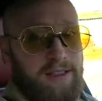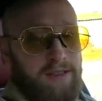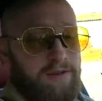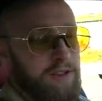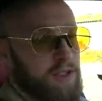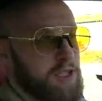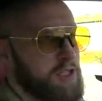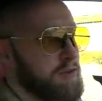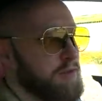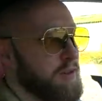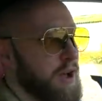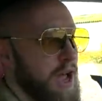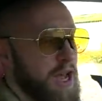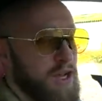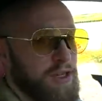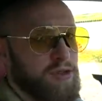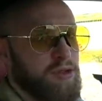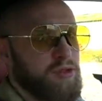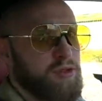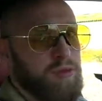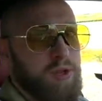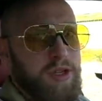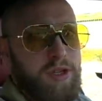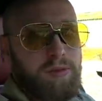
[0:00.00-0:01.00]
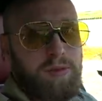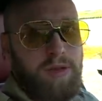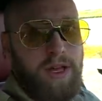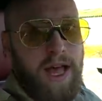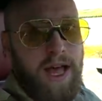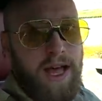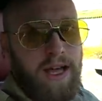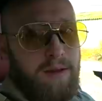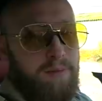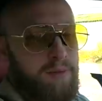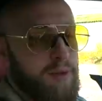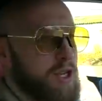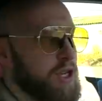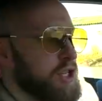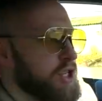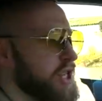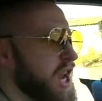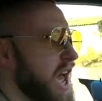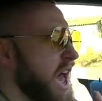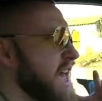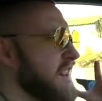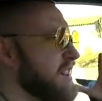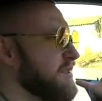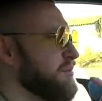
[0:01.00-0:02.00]
Вызываешь Uber Black,
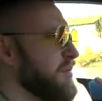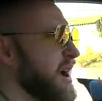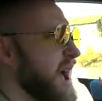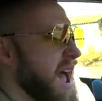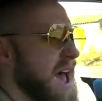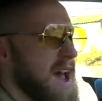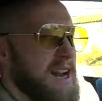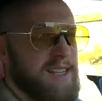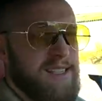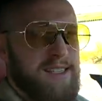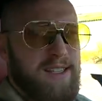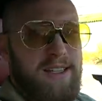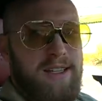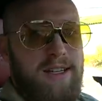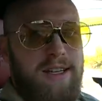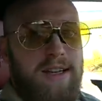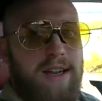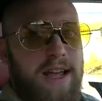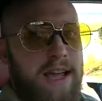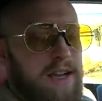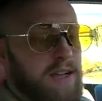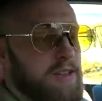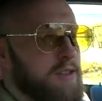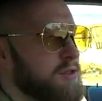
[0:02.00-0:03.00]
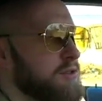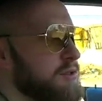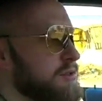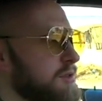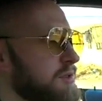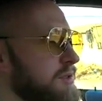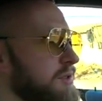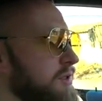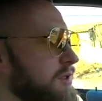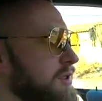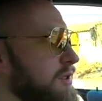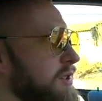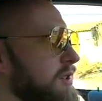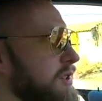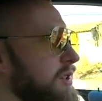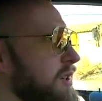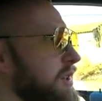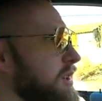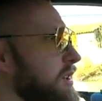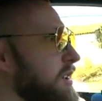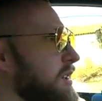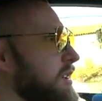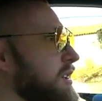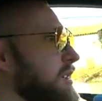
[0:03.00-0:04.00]
приезжает Мерс или Lexus
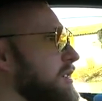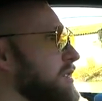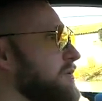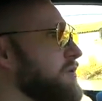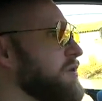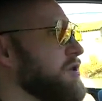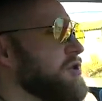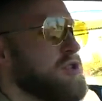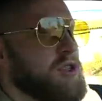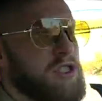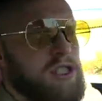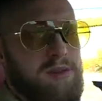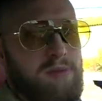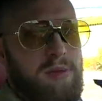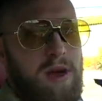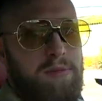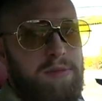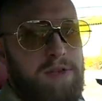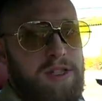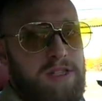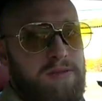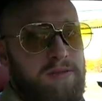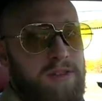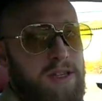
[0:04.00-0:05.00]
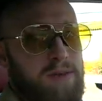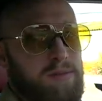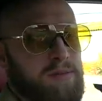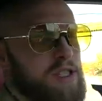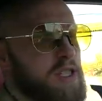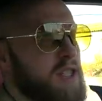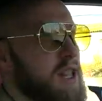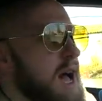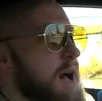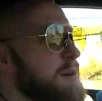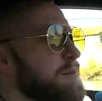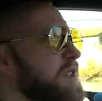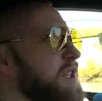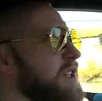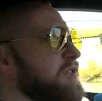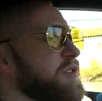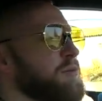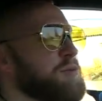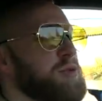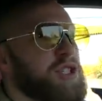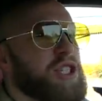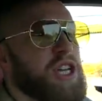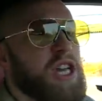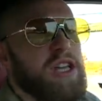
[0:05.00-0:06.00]
и везет тебя по своим делам. Ты
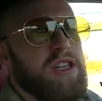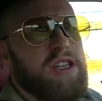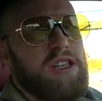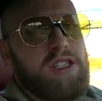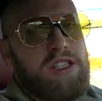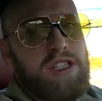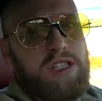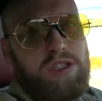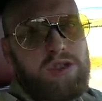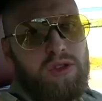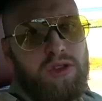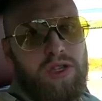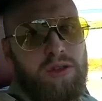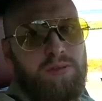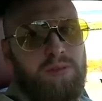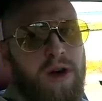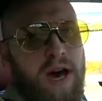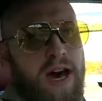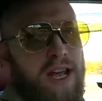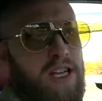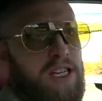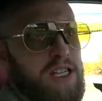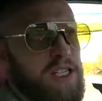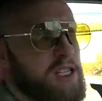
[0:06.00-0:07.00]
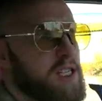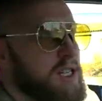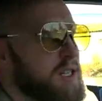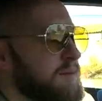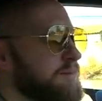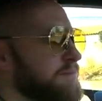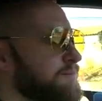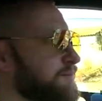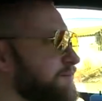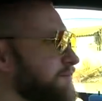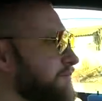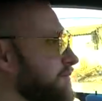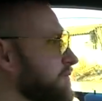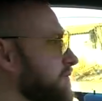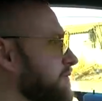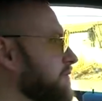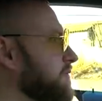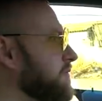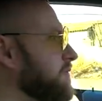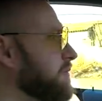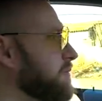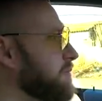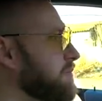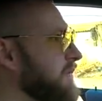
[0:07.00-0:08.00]
вообще ни за что не паришься.
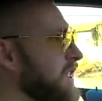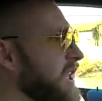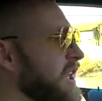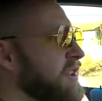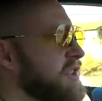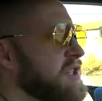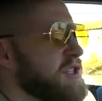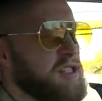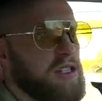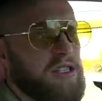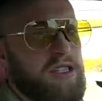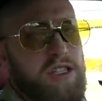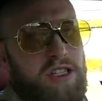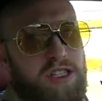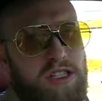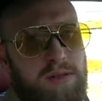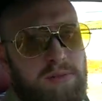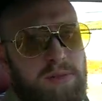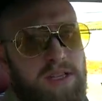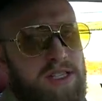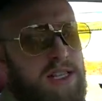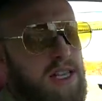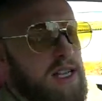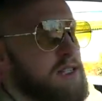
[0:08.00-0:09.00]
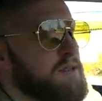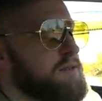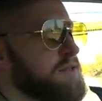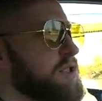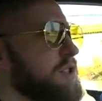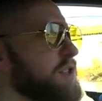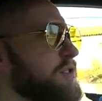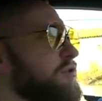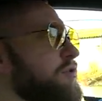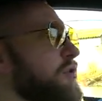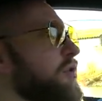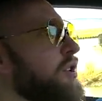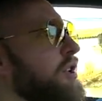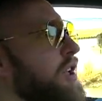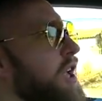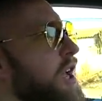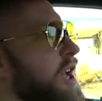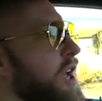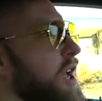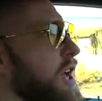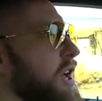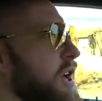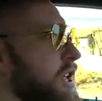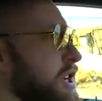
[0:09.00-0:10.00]
Ты сидишь себе сзади в телефоне,
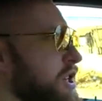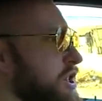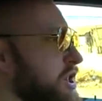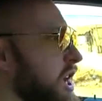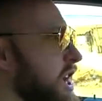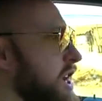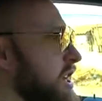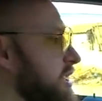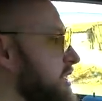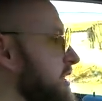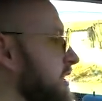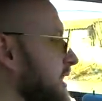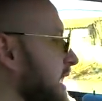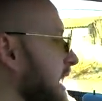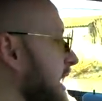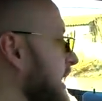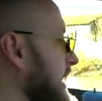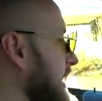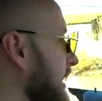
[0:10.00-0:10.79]
решаешь дела.